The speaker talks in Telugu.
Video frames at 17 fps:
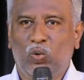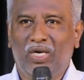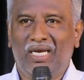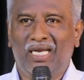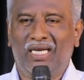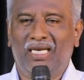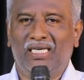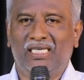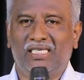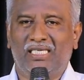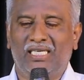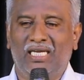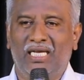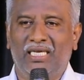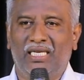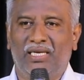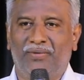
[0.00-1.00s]
ఒక లక్ష
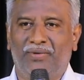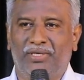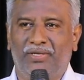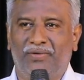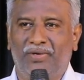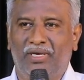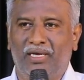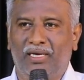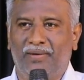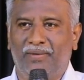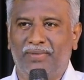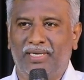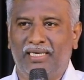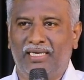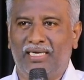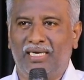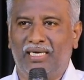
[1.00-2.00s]
ఇరవై వేల
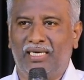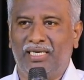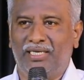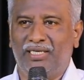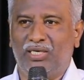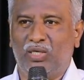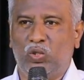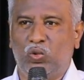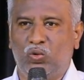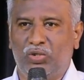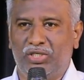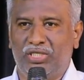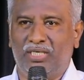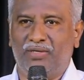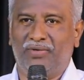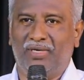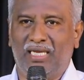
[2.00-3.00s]
మంది కంటే ఎక్కువ
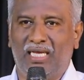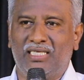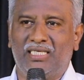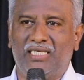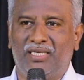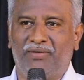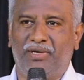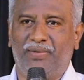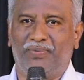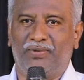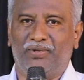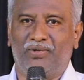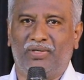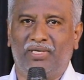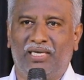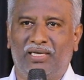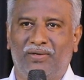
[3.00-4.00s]
జనం నాశనం
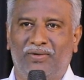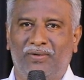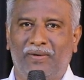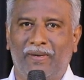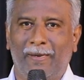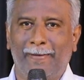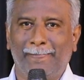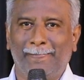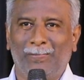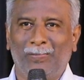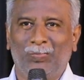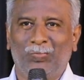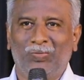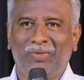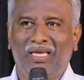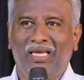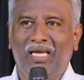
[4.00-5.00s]
అయిపోతున్నారు
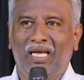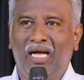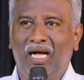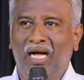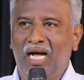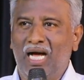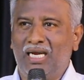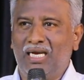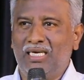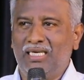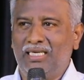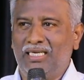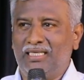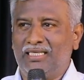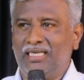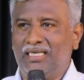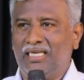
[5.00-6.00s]
ఆరని
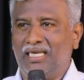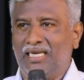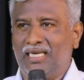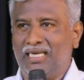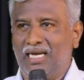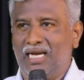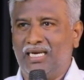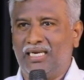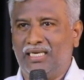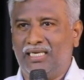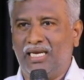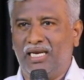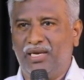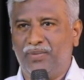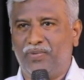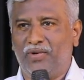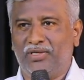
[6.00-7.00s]
నిత్య నరకాగ్నికి
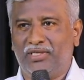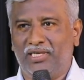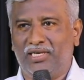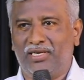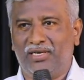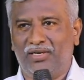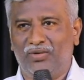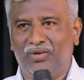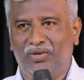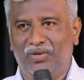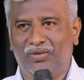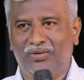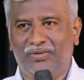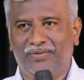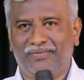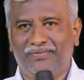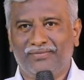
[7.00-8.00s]
వెళ్ళిపోతారు
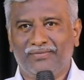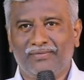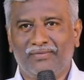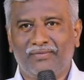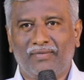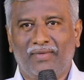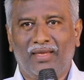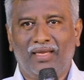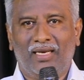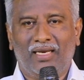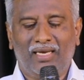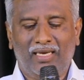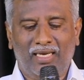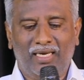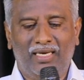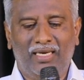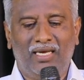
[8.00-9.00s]
వాళ్ళు
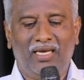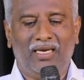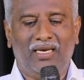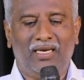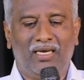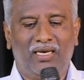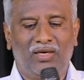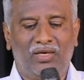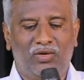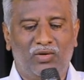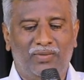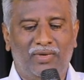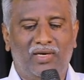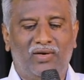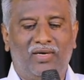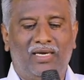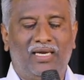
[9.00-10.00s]
నైనా నా
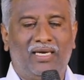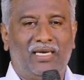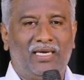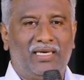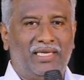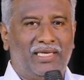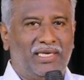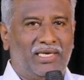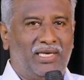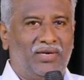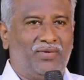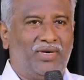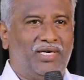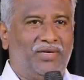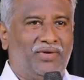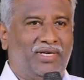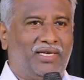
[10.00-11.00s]
కుమారుడా నన్ను ఎరిగిన
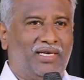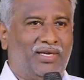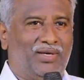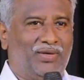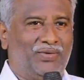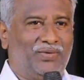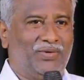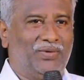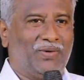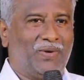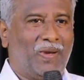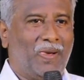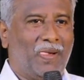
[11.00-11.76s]
వాడివయ్యా నువ్వు